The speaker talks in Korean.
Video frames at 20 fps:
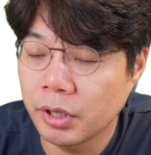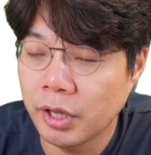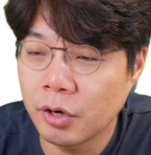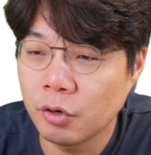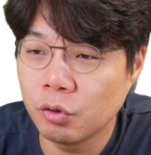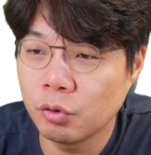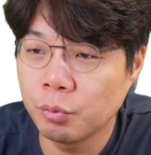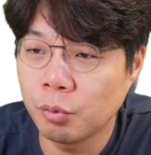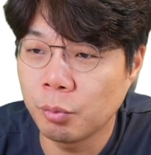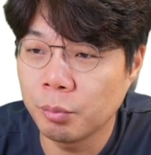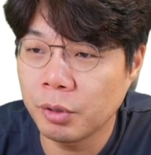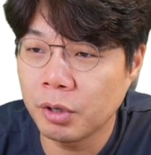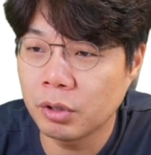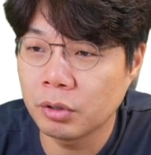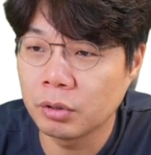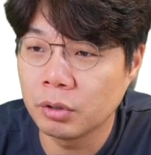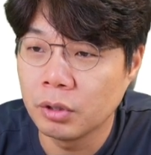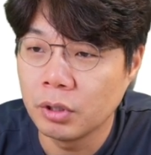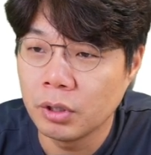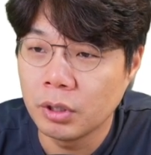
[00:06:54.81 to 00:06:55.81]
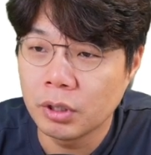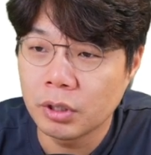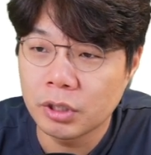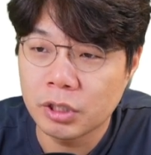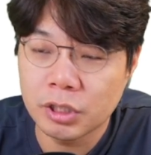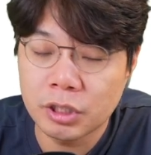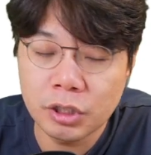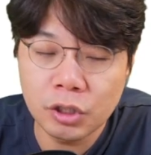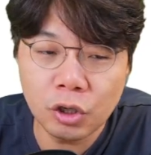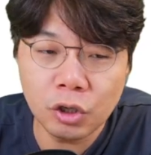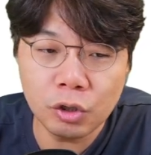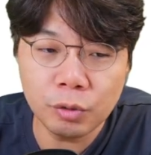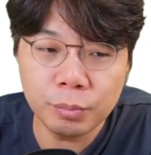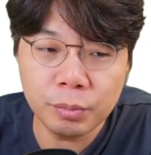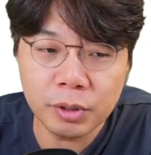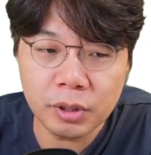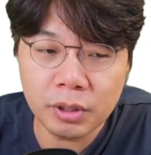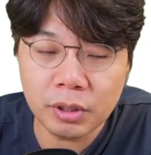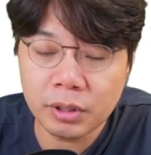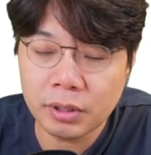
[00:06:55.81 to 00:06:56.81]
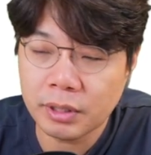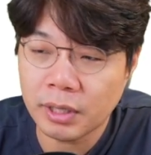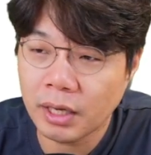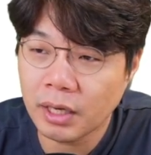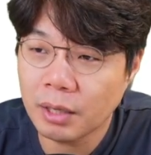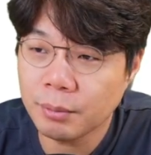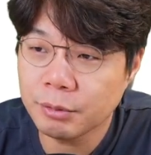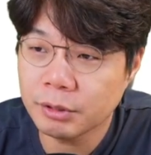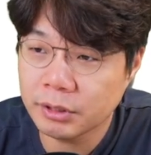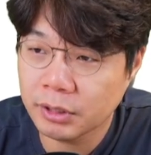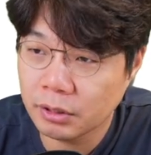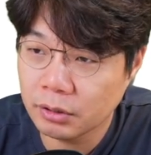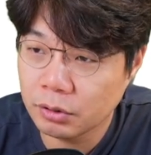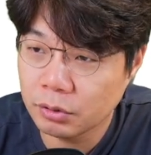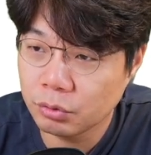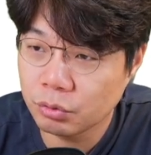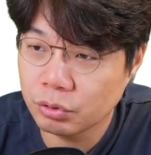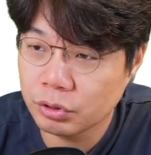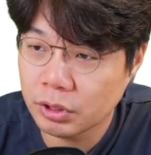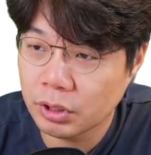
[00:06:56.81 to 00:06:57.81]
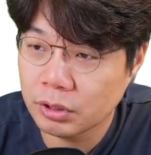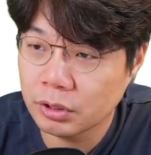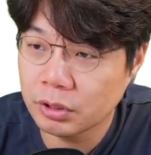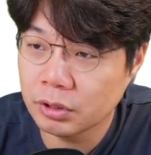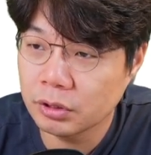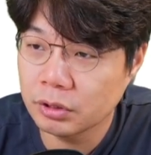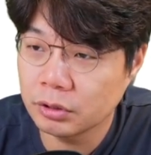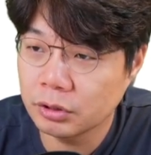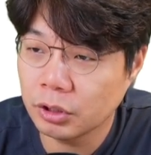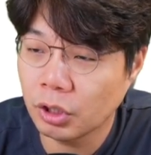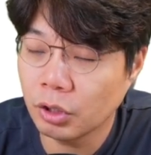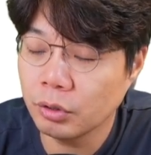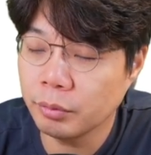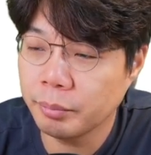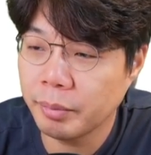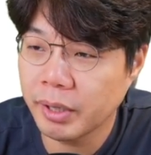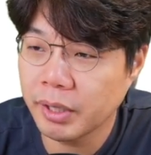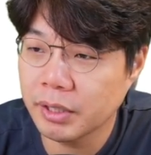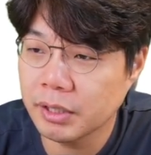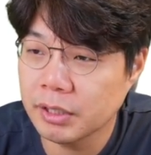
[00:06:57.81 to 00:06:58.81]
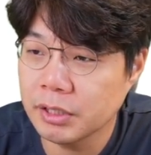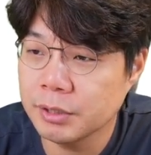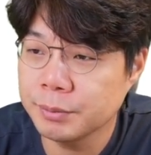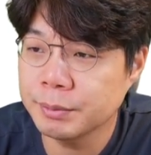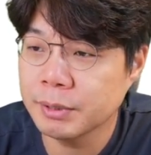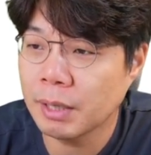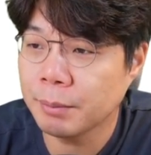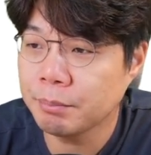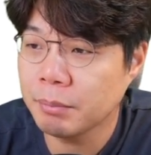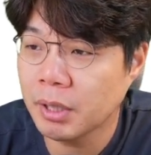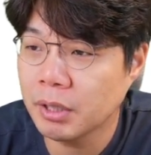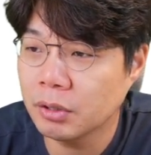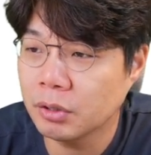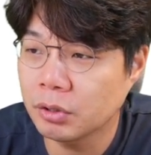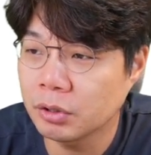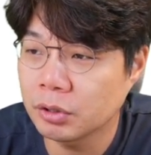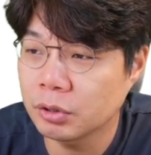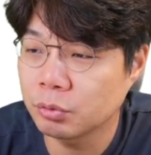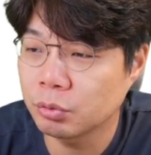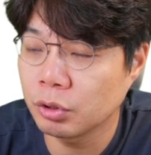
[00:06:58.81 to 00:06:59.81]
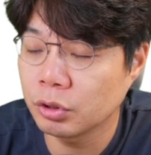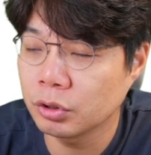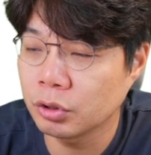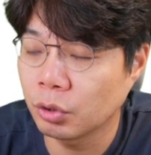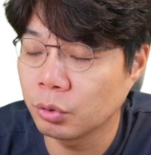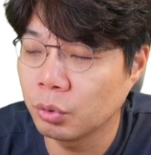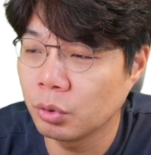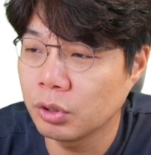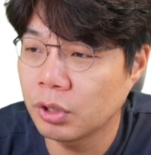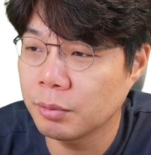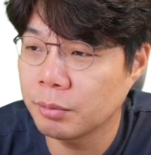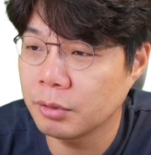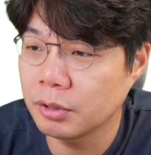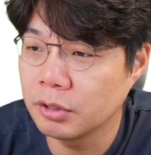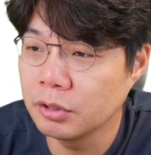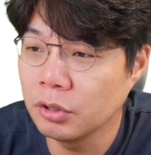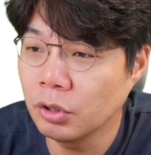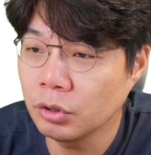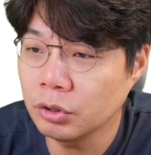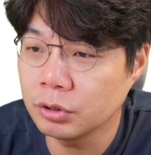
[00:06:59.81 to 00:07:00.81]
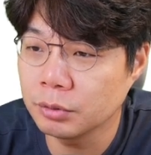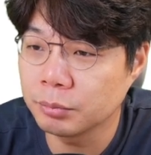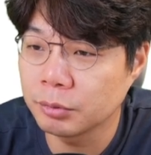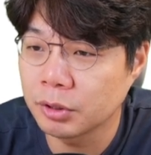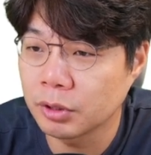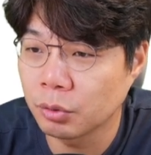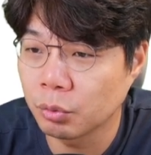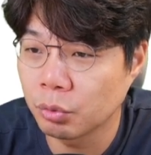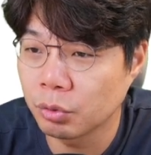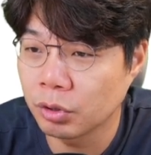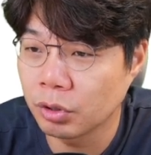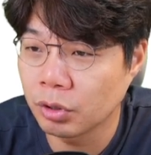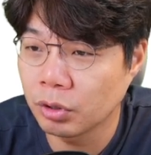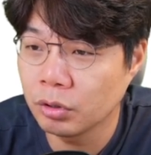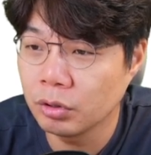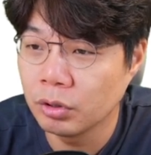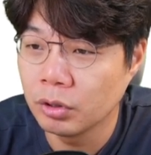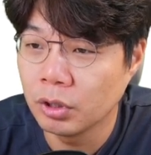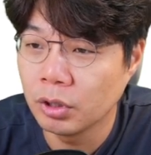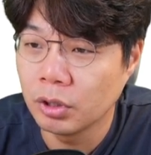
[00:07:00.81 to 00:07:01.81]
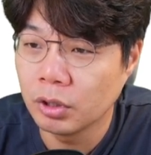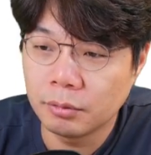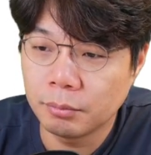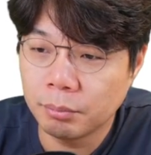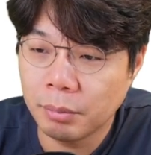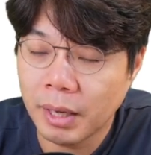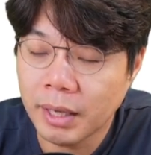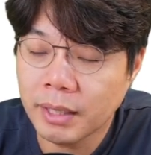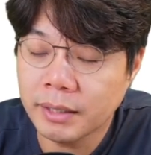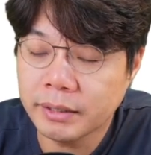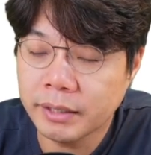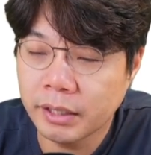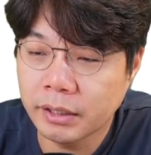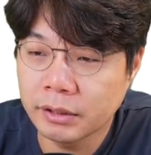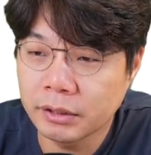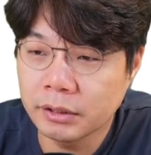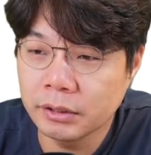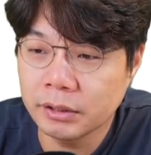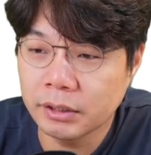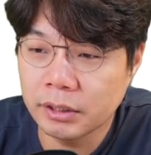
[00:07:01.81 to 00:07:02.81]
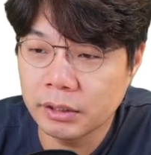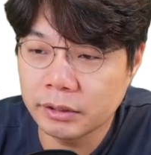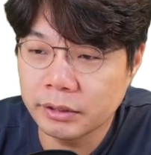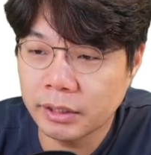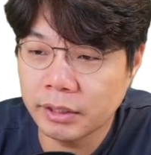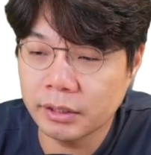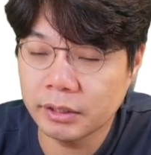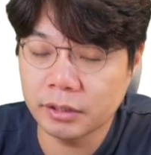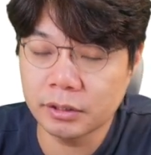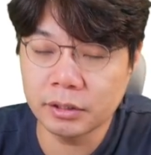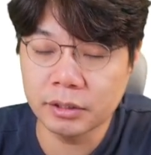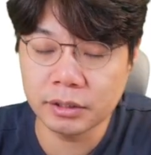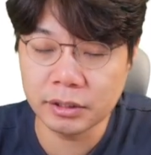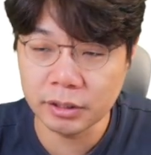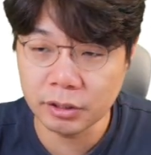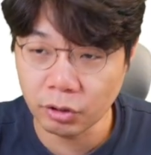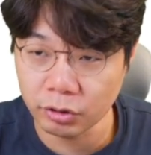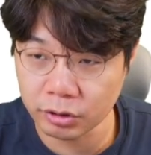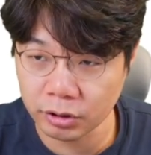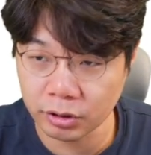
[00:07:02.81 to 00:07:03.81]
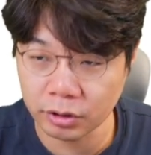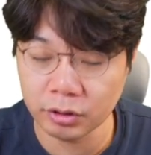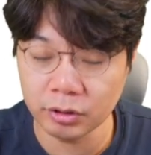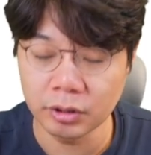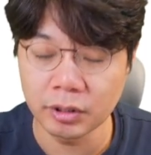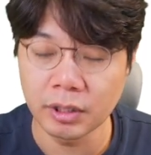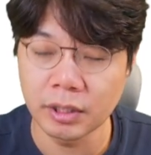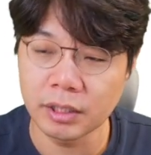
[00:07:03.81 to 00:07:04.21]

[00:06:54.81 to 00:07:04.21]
내용을 보면 기업이 사람을 찾는 숫자는 천백이십삼만 건이고요. 전월 대비 늘었습니다. 오히려 파란색은 일자리를 잃어서